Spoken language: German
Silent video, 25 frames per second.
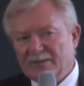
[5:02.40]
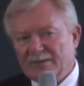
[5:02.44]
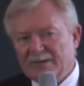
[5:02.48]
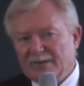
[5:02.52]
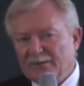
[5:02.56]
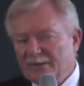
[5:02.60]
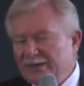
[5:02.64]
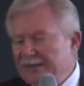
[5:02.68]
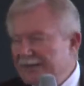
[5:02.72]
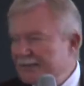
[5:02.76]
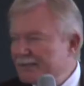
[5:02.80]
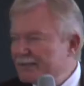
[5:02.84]

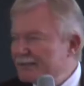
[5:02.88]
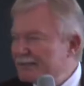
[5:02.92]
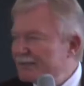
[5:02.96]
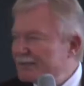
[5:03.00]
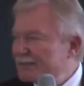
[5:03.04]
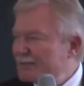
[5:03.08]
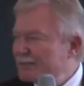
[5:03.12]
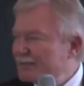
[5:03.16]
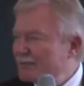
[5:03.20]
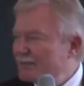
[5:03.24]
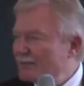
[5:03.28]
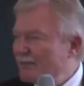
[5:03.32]

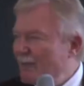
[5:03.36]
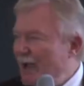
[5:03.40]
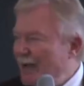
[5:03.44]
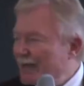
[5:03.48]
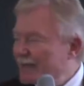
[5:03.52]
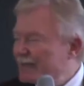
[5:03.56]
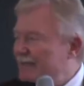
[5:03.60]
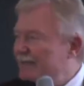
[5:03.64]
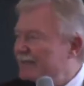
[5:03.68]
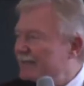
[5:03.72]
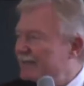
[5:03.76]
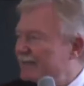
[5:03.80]
theoretischen
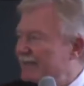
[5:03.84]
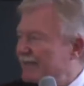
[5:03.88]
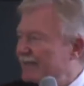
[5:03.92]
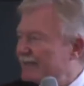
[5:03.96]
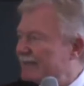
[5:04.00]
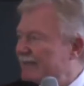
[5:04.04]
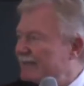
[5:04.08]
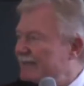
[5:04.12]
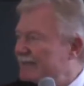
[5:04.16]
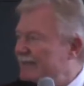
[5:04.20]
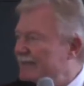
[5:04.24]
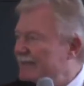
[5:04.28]

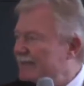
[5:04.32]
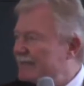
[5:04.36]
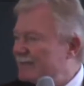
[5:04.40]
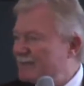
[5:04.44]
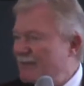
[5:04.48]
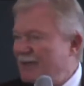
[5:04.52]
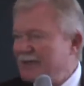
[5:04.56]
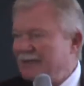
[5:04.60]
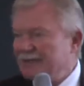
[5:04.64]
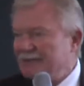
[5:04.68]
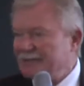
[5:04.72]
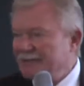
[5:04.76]
Marketingkenntnisse, die
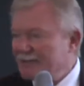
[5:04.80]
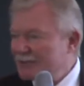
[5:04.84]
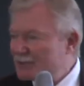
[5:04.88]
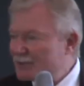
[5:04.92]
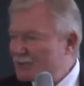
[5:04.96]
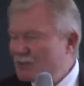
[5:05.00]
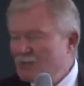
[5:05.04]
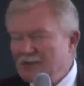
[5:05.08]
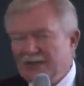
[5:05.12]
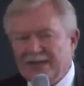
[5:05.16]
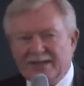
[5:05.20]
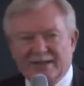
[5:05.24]
man in der
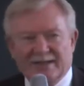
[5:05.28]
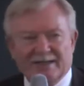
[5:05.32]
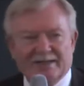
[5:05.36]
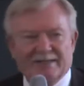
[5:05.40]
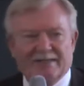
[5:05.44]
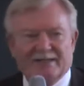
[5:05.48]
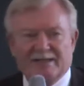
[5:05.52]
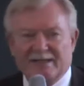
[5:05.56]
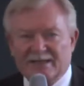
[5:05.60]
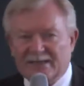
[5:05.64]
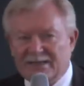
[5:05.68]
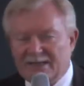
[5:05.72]
Schule
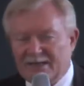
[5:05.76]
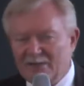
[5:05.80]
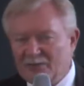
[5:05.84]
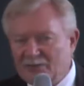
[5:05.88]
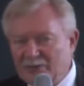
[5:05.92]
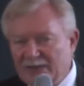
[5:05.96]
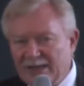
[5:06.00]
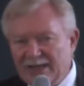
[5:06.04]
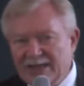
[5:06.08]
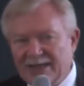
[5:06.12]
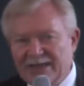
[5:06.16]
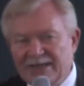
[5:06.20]
lernt, an der
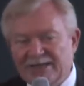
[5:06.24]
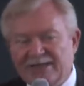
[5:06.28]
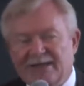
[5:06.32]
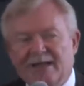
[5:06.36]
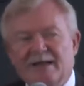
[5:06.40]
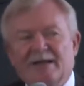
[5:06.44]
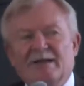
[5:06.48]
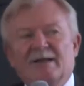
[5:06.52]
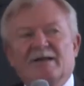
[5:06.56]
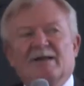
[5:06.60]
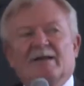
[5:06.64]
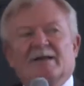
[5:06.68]
Uni lernt,
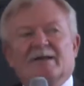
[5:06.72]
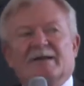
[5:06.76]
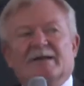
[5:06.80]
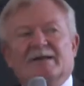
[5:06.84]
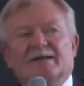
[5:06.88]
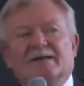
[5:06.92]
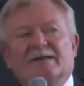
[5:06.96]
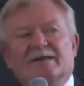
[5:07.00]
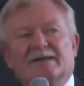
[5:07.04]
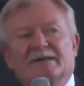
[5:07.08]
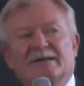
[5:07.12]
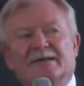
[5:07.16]

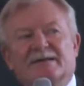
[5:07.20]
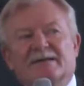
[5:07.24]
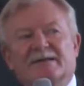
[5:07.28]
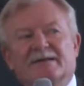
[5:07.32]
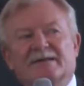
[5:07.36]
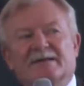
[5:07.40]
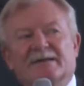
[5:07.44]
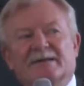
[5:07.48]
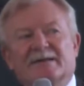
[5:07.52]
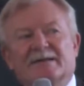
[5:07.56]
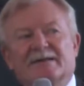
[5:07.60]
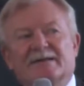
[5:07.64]

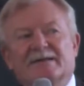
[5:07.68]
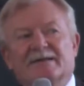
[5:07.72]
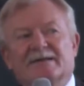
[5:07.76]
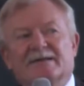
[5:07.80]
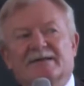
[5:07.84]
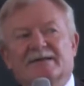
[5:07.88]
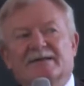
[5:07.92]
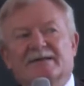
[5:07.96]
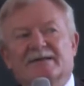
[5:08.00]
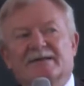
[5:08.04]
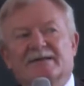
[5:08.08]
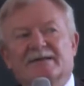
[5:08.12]
die,
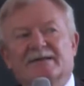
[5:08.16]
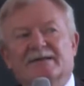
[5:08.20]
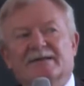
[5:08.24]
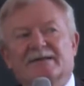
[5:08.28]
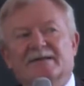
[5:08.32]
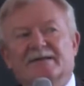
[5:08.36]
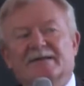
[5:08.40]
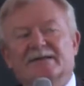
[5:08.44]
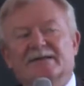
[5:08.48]
die